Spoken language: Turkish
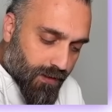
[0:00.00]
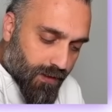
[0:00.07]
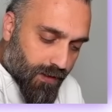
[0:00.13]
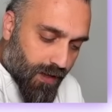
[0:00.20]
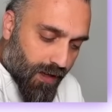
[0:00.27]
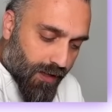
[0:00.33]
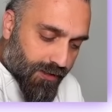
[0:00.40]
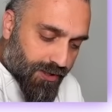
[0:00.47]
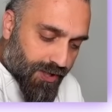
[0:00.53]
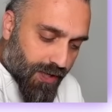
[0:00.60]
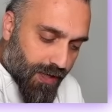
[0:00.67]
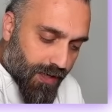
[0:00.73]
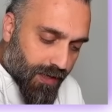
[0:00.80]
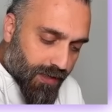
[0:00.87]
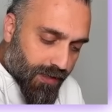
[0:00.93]

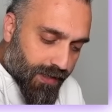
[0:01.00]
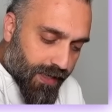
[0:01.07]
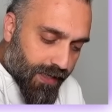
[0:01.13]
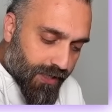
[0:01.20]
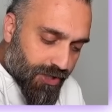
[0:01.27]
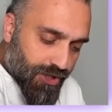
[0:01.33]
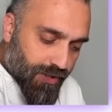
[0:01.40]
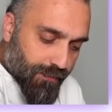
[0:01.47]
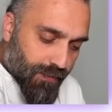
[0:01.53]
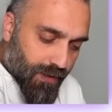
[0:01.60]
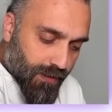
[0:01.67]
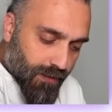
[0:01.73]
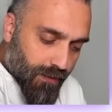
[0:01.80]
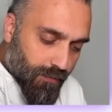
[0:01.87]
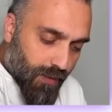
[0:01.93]
Kalça
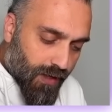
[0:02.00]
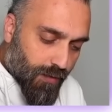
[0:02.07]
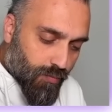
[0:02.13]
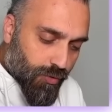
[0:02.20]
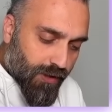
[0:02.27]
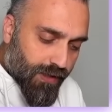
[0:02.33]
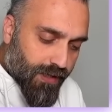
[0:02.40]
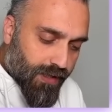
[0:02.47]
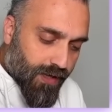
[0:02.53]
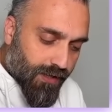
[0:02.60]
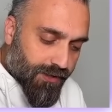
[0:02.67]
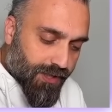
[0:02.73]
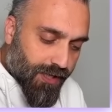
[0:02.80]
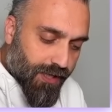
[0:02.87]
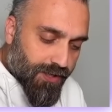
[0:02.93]
gelişimi. Bakın buradaki
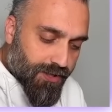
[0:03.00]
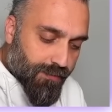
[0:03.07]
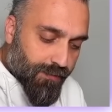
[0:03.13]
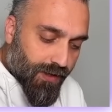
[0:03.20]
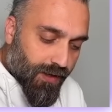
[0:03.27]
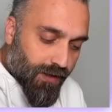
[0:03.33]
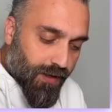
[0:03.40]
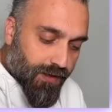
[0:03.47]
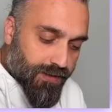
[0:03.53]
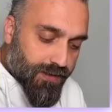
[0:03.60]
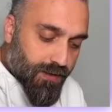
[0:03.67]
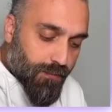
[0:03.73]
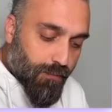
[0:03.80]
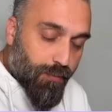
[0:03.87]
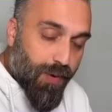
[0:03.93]
kalça gelişiminden
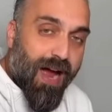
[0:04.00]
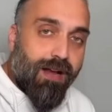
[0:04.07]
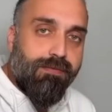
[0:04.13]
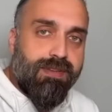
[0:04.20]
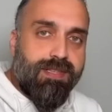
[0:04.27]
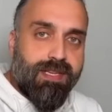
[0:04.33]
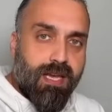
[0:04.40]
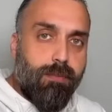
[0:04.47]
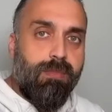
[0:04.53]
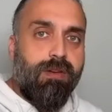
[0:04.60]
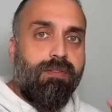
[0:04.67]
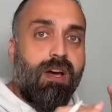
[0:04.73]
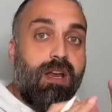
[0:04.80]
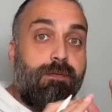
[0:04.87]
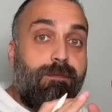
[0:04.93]
kastım pelvis
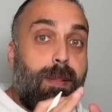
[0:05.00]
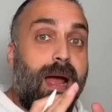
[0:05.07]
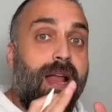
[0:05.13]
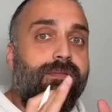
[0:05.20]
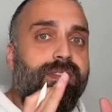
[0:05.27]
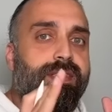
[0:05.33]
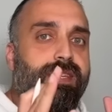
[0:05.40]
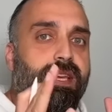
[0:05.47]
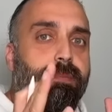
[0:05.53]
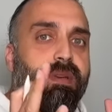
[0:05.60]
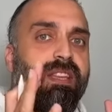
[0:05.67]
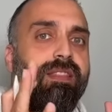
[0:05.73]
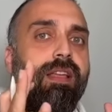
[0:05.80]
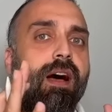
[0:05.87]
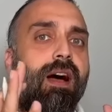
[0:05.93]
kemiği var ya pelvis
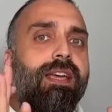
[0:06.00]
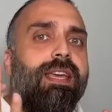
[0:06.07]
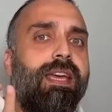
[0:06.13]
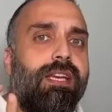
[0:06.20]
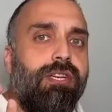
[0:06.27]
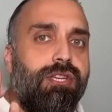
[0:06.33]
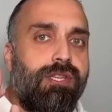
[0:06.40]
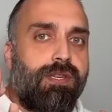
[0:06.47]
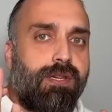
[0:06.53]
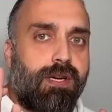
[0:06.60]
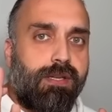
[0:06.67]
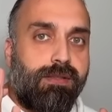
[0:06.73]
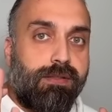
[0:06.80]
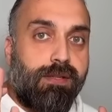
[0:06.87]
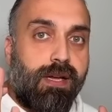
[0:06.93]
kemiği daha geniştir
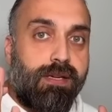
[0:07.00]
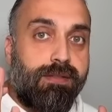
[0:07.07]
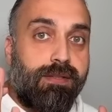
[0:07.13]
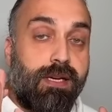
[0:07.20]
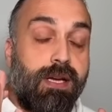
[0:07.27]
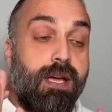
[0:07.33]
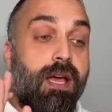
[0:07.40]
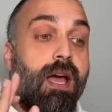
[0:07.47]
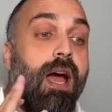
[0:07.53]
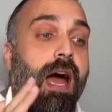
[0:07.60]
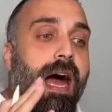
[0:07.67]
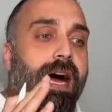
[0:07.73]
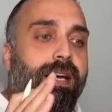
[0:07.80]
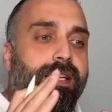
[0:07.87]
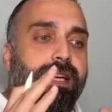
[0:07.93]
kadınlarda.
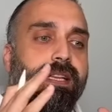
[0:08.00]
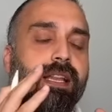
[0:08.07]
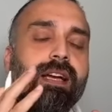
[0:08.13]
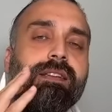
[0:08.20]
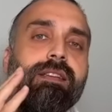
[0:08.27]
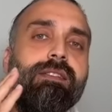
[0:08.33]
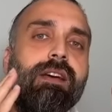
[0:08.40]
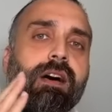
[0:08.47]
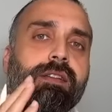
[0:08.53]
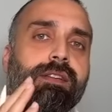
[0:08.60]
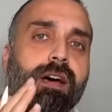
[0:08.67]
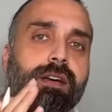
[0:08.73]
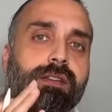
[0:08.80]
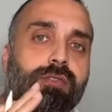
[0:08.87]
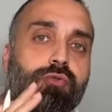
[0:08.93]
Erkeklerde daha
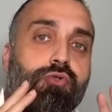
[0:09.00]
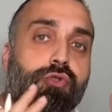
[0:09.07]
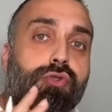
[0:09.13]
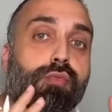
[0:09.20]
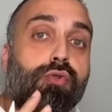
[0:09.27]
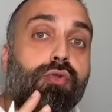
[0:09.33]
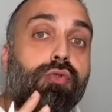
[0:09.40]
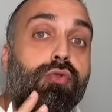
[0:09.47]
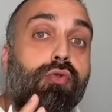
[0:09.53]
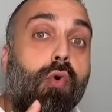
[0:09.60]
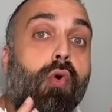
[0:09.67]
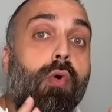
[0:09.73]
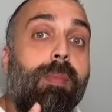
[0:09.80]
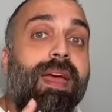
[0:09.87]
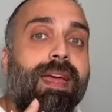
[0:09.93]
dardır. Çünkü bunun
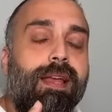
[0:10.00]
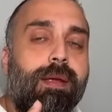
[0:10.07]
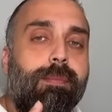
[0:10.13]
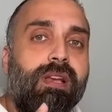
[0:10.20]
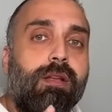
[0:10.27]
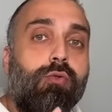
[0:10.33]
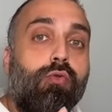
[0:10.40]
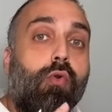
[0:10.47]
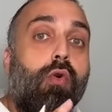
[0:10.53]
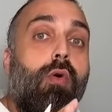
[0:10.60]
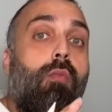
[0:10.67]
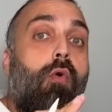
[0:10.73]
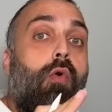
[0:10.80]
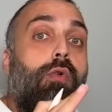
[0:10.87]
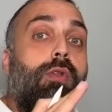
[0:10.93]
doğum eylemiyle,
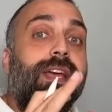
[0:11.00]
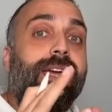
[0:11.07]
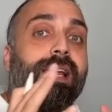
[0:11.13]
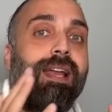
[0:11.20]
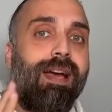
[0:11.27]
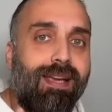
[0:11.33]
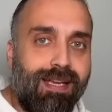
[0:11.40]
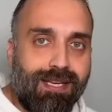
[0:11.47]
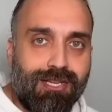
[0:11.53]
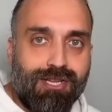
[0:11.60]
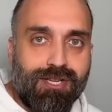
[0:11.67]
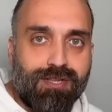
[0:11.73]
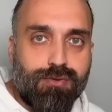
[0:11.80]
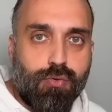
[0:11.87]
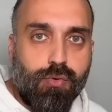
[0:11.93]
doğum olayıyla
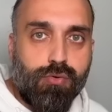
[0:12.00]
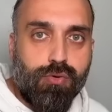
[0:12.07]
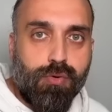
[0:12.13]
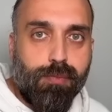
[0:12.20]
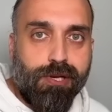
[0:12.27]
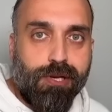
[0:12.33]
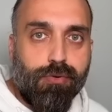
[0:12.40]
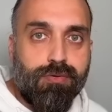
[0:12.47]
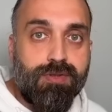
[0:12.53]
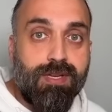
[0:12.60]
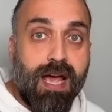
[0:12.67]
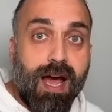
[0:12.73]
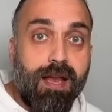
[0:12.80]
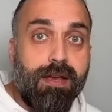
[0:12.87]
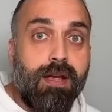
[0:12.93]
ilişkisi olduğunu biliyoruz.
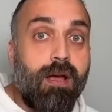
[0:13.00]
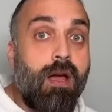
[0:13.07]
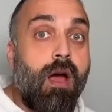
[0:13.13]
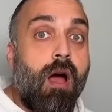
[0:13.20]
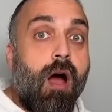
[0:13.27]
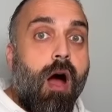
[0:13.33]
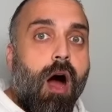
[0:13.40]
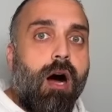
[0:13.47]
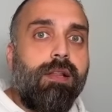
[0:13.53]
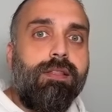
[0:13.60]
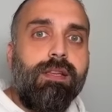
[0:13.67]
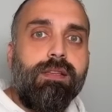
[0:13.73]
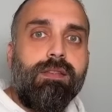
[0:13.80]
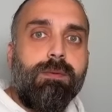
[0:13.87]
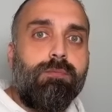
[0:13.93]
Yani
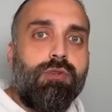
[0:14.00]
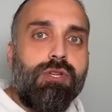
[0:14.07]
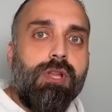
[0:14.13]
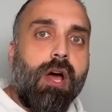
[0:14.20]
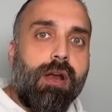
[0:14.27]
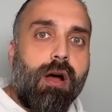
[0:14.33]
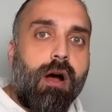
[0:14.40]
adli tıpçılar,